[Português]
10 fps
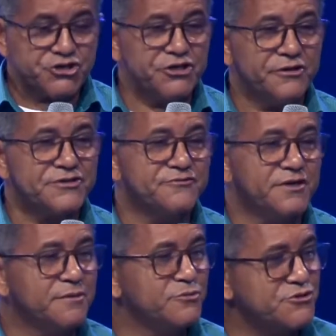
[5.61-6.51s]
nós
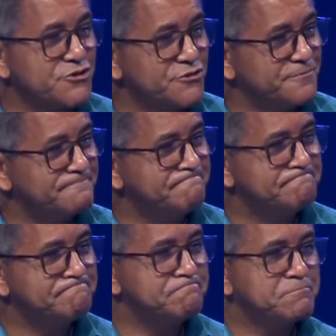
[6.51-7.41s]
vamos
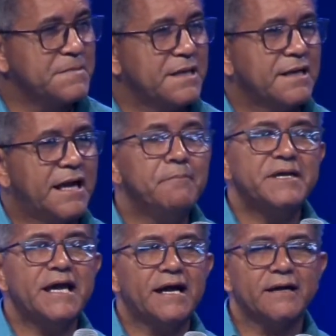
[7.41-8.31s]

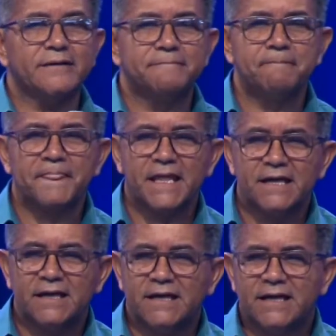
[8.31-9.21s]
caminhar
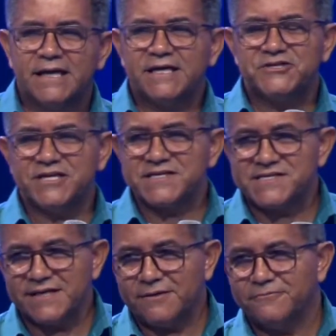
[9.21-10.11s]
em
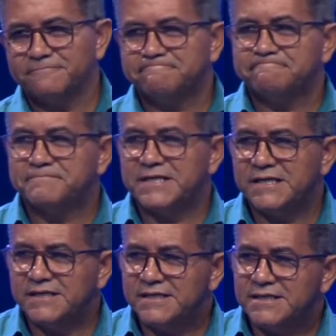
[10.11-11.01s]
direção
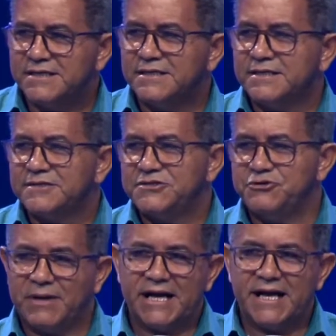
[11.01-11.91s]
de
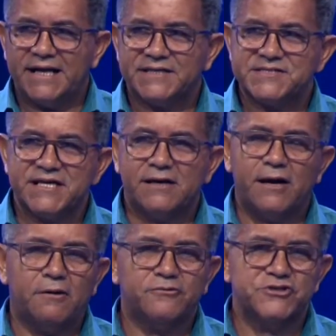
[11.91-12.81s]
uma casa
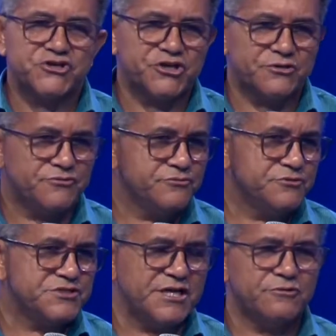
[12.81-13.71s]
aonde
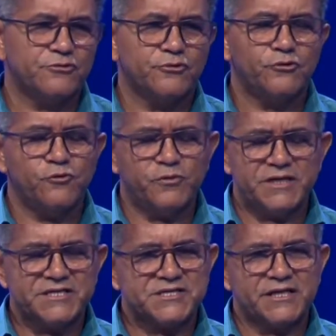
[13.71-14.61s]
Jesus entrou
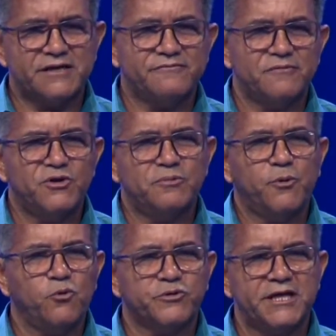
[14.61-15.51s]
e esteve muito
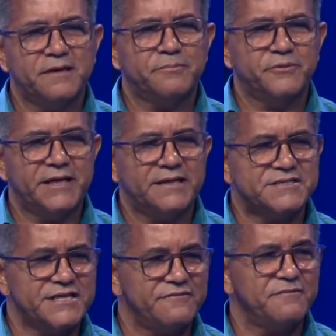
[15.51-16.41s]
pouco tempo, ele
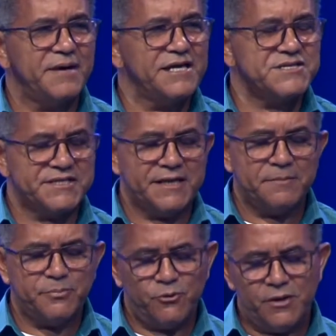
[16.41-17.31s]
esteve mais
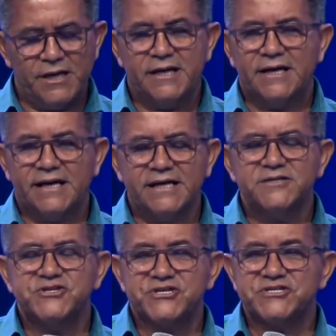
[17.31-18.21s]
tempo
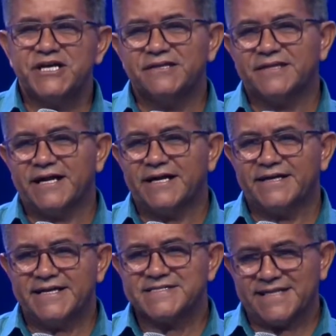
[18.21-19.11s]
antes de entrar
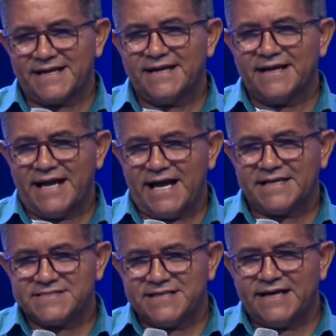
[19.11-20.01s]
nessa
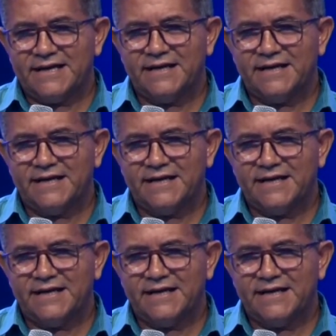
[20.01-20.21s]
casa,